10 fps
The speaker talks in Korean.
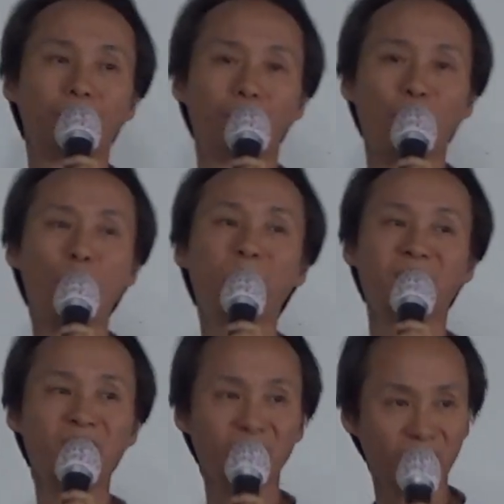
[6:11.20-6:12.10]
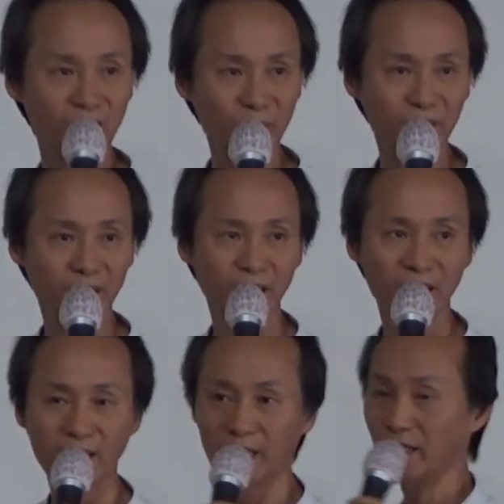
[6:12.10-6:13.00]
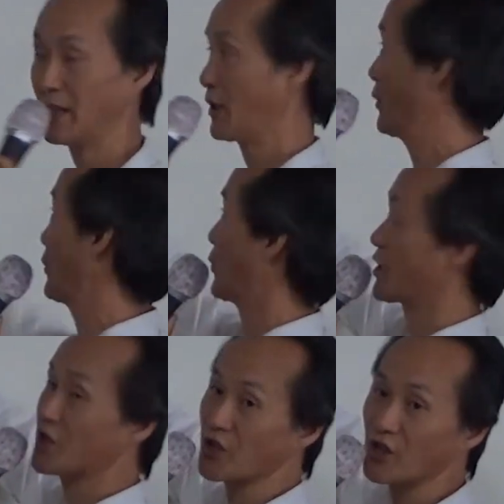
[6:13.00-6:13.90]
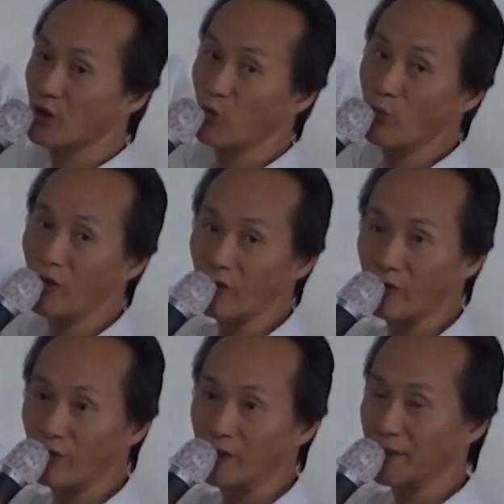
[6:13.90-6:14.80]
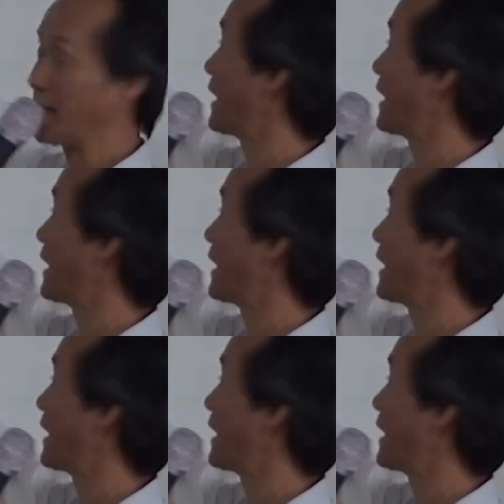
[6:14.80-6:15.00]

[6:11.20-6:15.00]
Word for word: 모음 변이가 일어납니다. 요거는 전설 모음어. 예,